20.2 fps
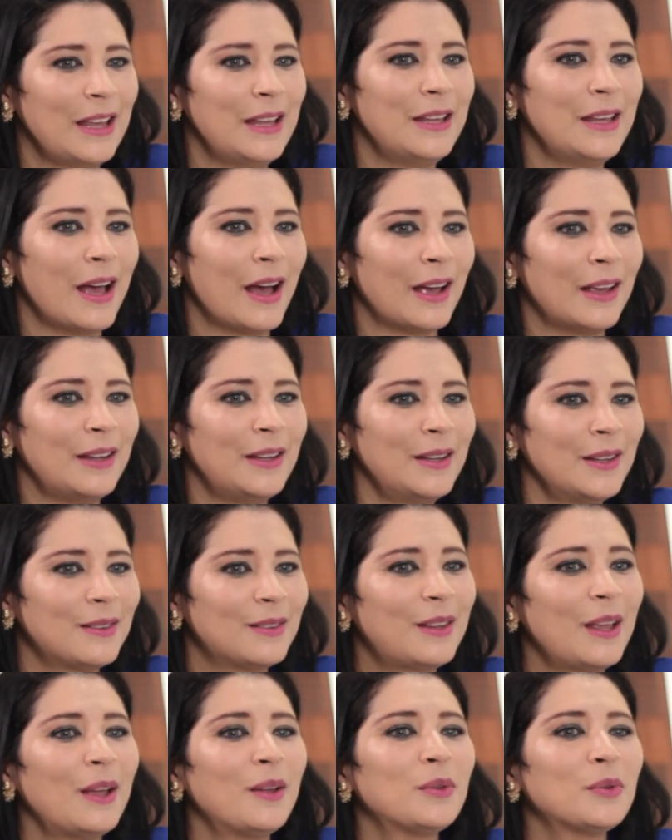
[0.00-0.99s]
E aí,
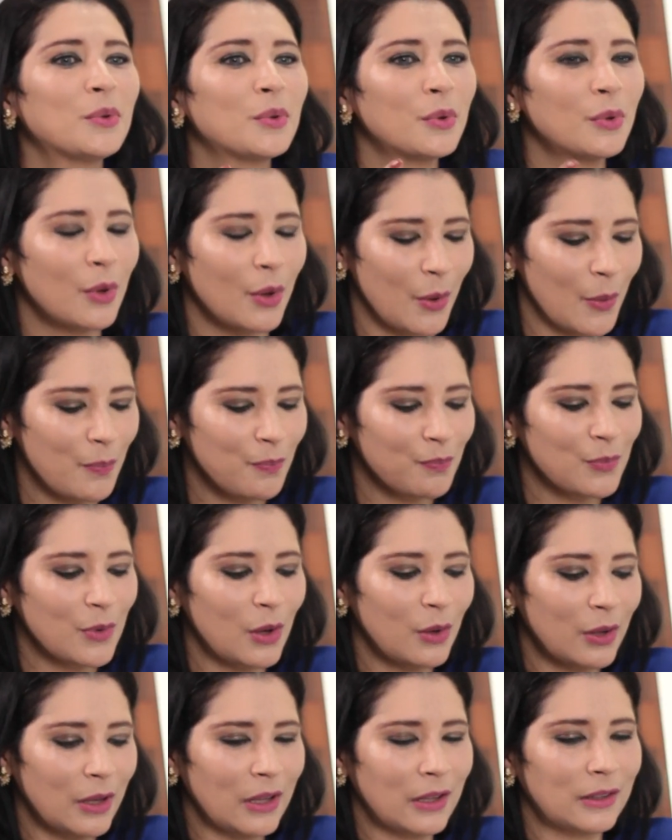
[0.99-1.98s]
dentro
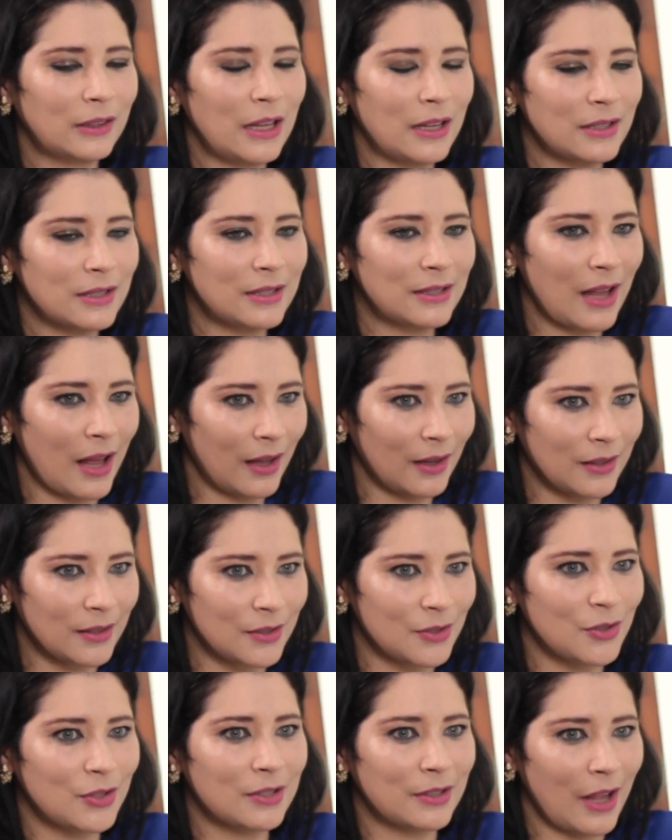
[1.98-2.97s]
eh, das
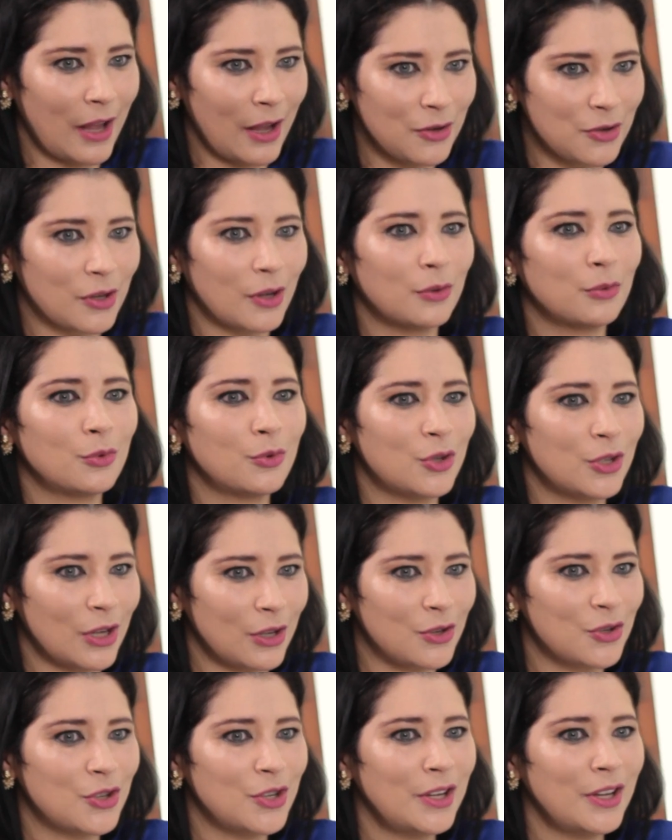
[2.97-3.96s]
salas de estética no dia
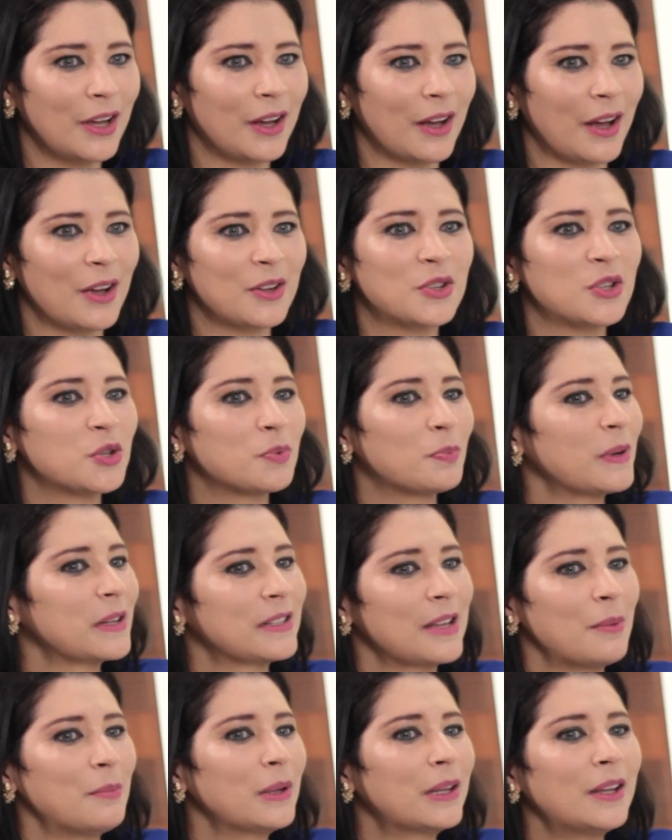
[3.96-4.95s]
a dia, a gente
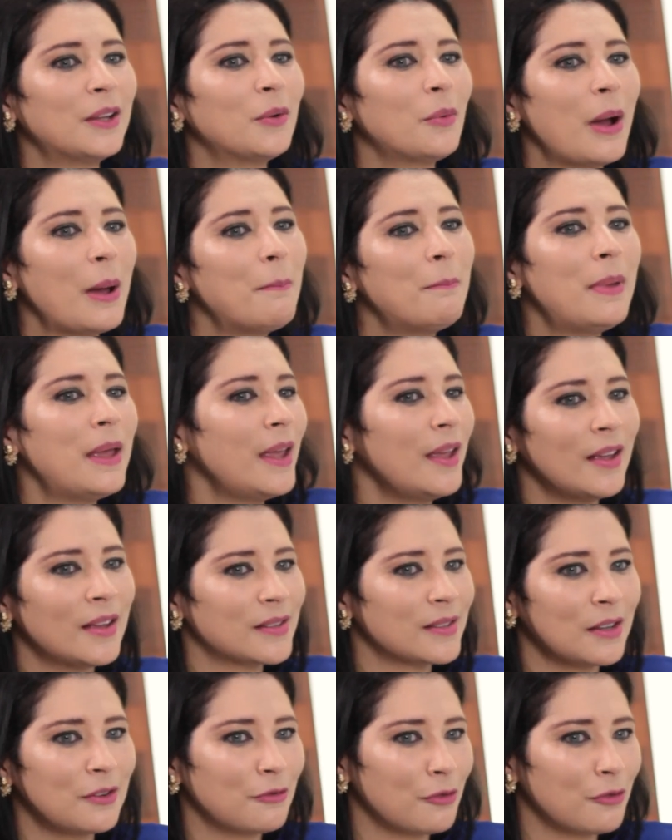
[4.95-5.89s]
percebe que não é bem essa